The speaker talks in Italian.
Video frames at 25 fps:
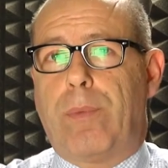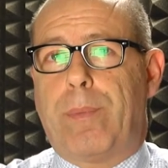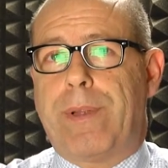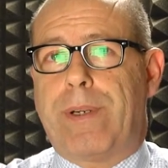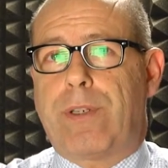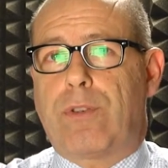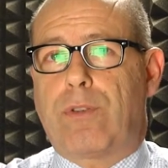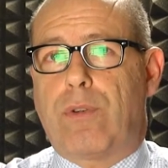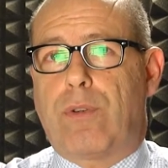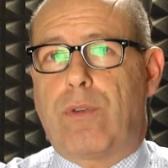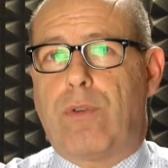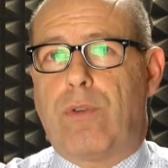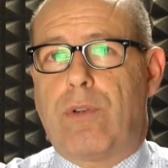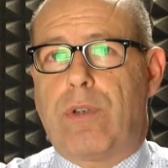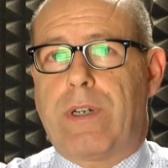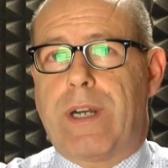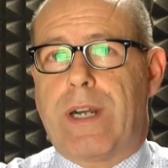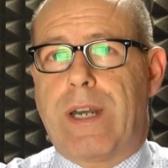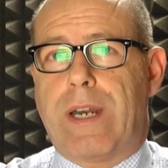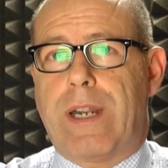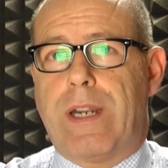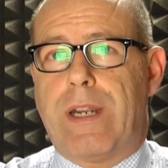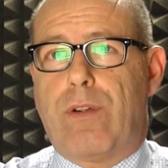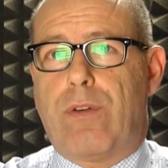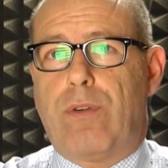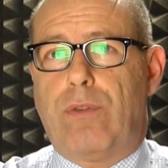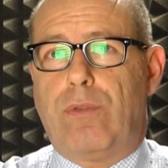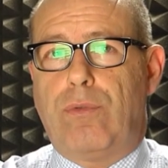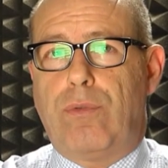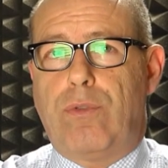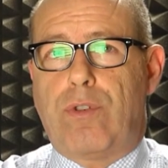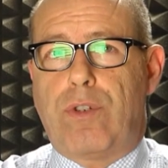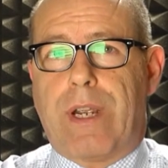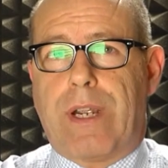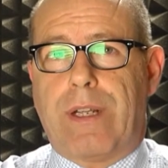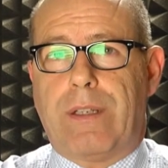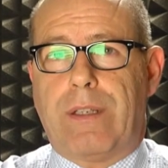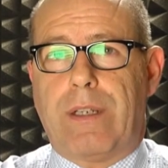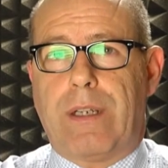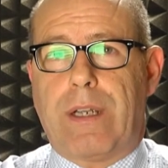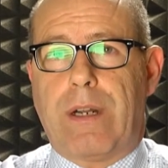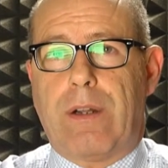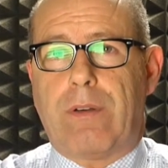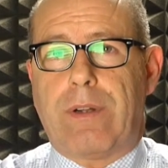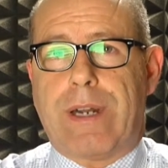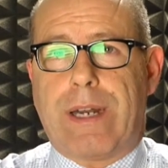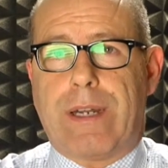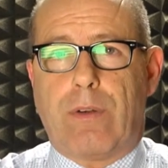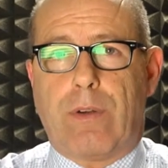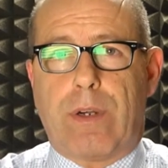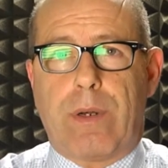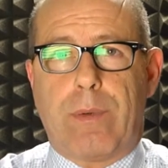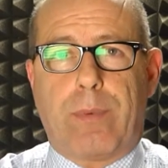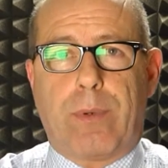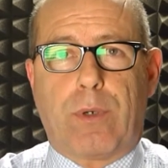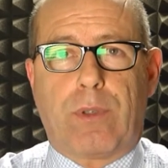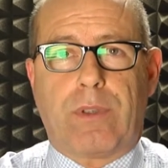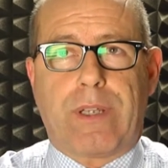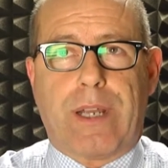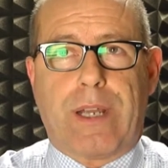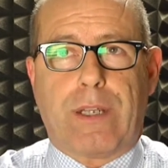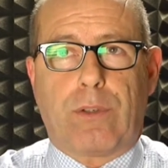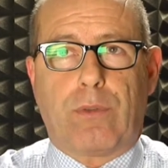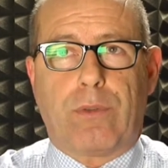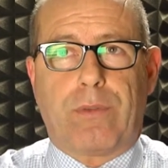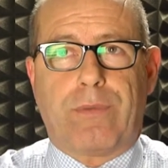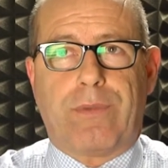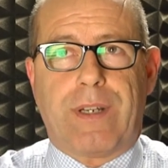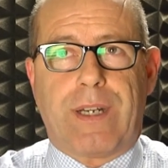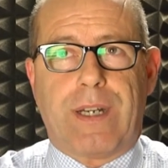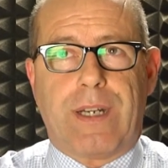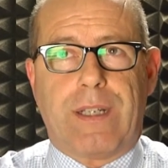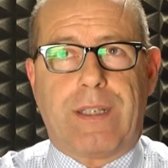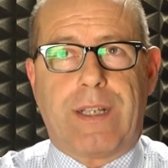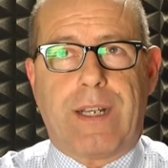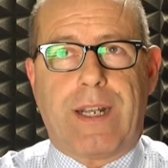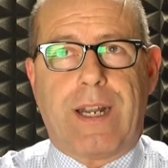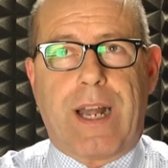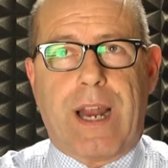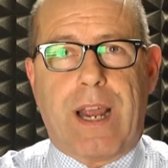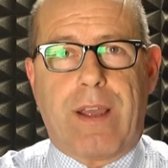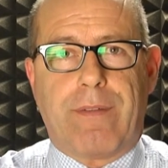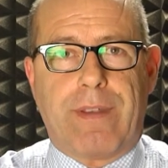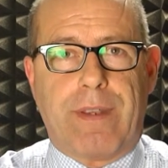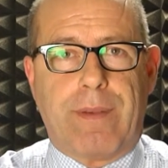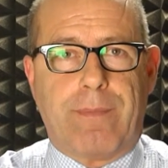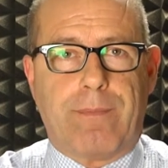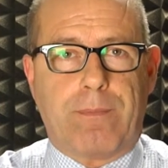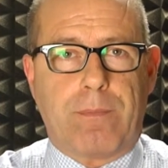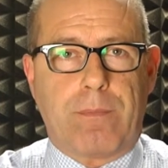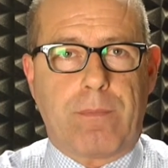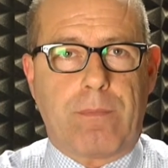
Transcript: per soccorrere i conducenti che non hanno riportato ferite gravi.